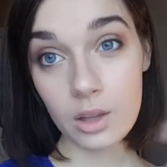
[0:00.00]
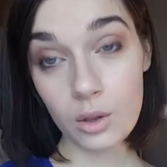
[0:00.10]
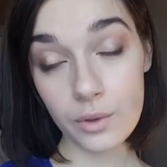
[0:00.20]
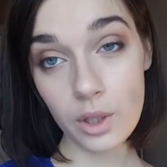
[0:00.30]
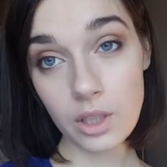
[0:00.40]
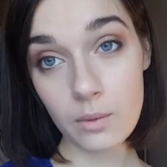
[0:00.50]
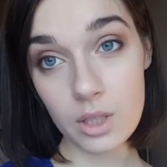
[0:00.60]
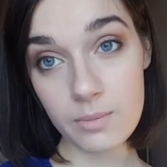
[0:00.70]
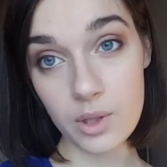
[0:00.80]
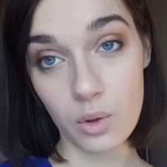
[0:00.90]
но в итоге
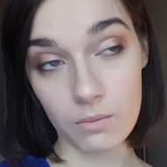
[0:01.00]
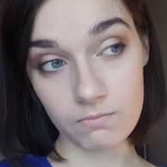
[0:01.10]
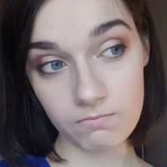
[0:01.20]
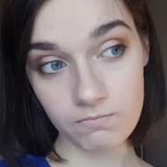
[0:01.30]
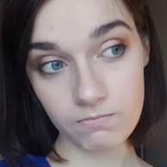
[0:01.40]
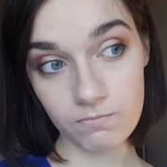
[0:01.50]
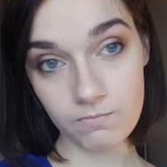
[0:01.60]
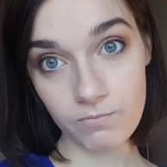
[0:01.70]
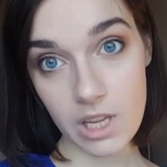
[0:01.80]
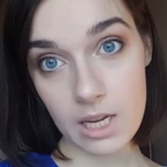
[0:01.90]
вроде бы норм.
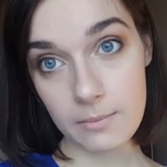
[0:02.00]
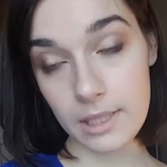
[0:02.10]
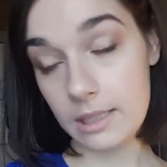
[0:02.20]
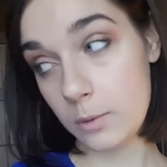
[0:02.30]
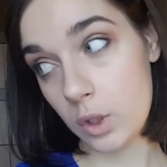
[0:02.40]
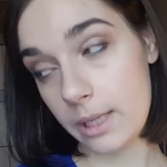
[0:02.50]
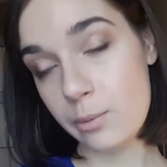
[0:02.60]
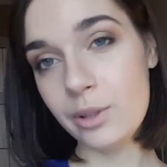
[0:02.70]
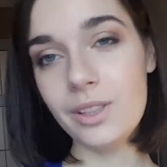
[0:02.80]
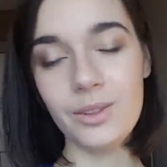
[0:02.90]
Поэтому он
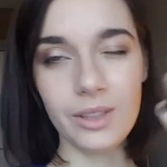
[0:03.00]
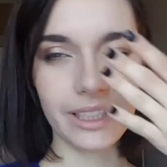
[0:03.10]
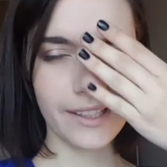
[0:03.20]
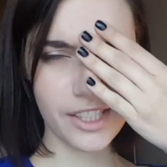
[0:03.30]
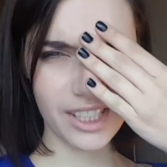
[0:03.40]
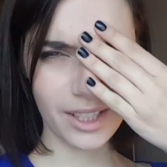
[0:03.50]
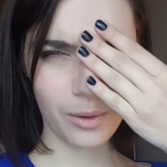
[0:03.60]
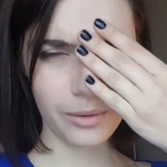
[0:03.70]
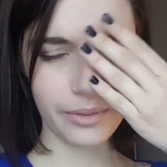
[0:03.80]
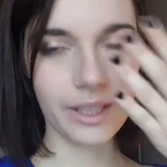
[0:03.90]
работает, но это, конечно,
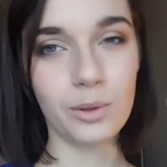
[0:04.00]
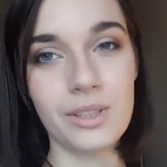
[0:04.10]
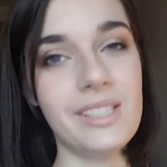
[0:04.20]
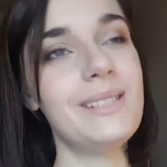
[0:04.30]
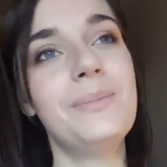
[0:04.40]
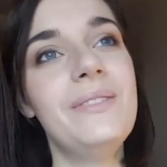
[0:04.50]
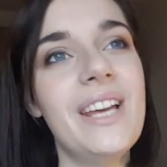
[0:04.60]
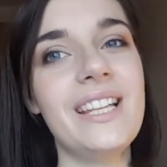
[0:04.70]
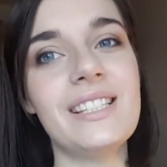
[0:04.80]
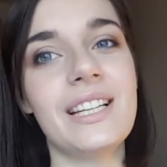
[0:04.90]
такой фейл. То есть, если бы
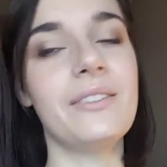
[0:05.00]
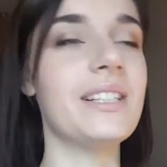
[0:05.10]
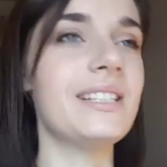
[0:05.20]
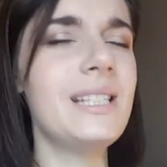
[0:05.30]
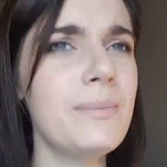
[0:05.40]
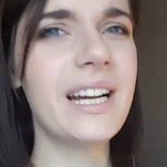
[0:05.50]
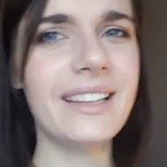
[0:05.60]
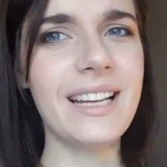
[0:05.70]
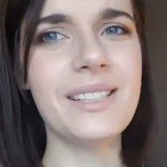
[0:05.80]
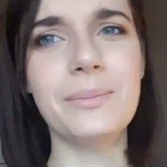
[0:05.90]
дверь не закрывалась, если бы
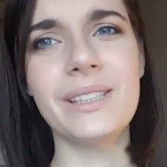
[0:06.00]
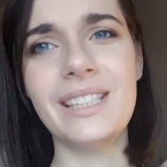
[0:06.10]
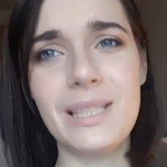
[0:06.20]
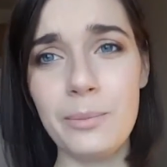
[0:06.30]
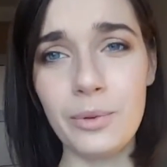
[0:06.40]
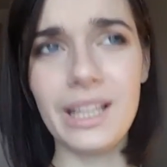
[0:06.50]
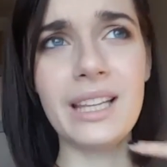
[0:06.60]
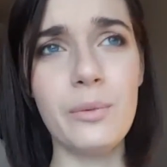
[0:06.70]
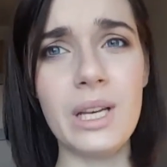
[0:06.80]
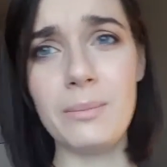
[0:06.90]
кота не было, если бы вот
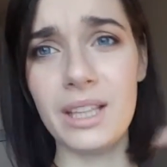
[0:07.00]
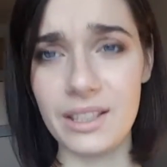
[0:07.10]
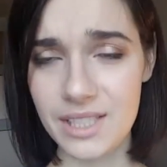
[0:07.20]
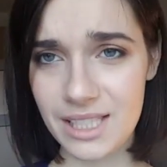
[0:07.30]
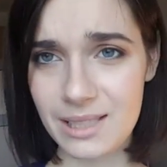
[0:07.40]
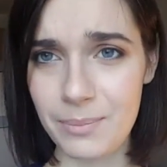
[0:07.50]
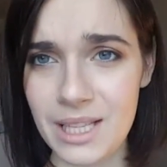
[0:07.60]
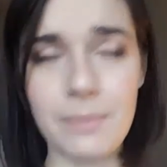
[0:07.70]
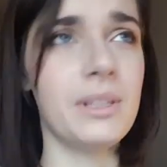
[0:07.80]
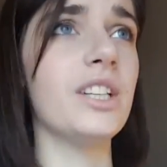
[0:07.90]
одного элемента всей цепи
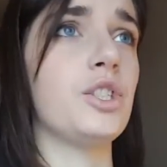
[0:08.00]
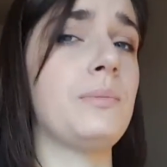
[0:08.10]
не было, даже